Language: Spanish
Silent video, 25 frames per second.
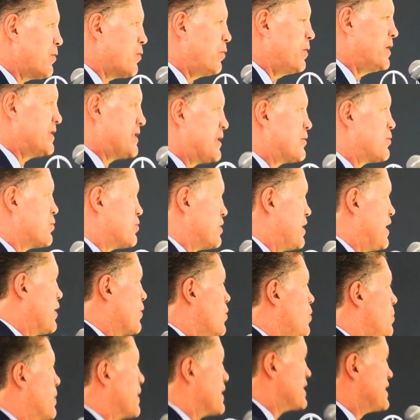con esta sociedad
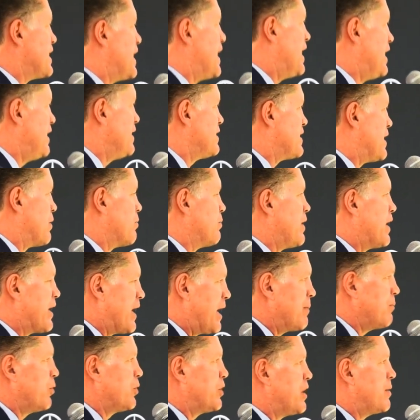comercial, será una
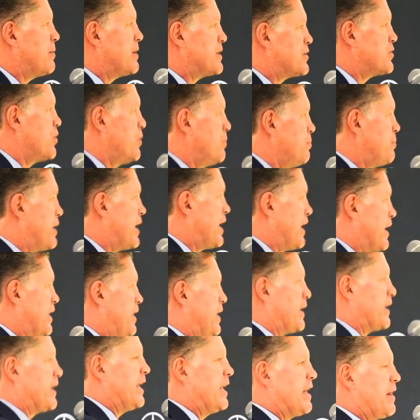gran motivación para que
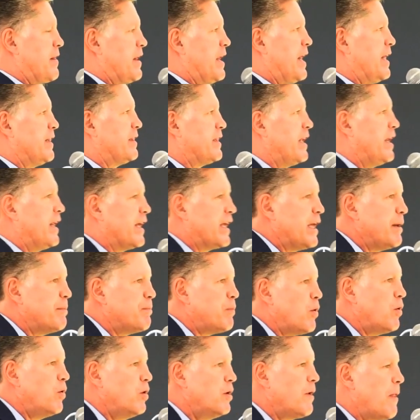de aquí en adelante el
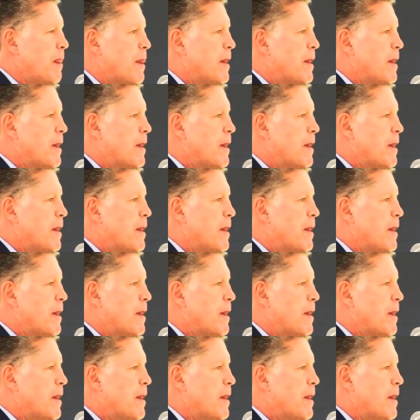equipo